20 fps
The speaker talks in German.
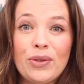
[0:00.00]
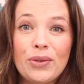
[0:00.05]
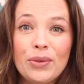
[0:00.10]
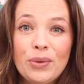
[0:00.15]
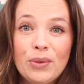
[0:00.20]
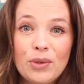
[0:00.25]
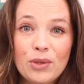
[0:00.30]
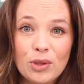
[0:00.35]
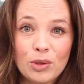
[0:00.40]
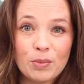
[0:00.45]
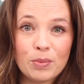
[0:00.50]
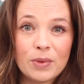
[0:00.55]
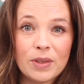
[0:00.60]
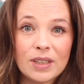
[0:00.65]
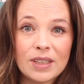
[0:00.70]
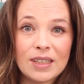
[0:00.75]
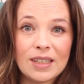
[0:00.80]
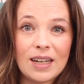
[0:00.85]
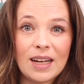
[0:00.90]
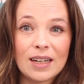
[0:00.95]
YouTube
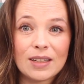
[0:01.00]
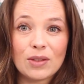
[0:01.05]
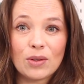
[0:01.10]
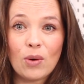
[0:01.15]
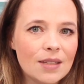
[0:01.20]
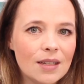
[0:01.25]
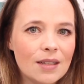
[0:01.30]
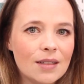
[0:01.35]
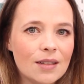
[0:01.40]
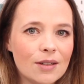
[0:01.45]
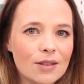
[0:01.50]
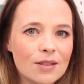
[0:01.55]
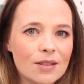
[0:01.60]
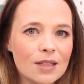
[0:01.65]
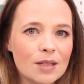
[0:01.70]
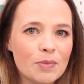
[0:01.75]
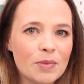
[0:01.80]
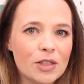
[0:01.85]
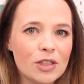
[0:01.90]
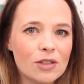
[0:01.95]
geknackt.
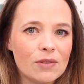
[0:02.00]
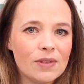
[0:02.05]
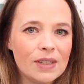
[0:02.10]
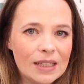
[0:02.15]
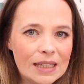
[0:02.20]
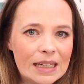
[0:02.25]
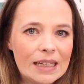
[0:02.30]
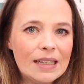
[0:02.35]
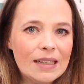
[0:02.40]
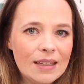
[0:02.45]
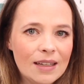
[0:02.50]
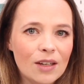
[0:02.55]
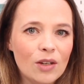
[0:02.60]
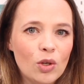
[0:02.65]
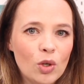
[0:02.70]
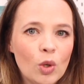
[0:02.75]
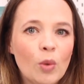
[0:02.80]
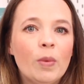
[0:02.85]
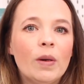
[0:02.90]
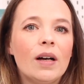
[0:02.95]
10.000er Special. Wir reden hier
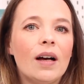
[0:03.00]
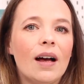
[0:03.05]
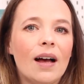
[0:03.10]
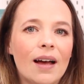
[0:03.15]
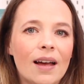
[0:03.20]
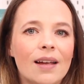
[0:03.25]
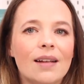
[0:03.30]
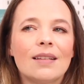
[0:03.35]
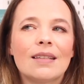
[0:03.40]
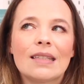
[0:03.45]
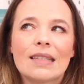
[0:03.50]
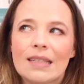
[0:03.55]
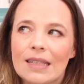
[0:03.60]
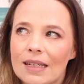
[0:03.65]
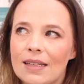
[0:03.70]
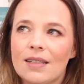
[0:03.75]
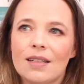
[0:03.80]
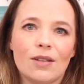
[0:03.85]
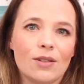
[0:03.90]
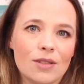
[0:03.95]
über ein
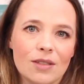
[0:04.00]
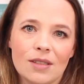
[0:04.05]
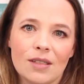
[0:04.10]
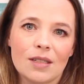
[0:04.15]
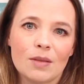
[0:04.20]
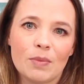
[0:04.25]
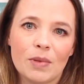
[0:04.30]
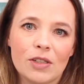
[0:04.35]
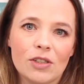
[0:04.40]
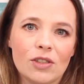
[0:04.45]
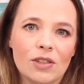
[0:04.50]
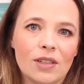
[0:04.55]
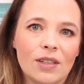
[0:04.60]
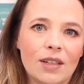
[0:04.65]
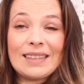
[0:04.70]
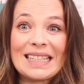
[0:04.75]
10.000er Special.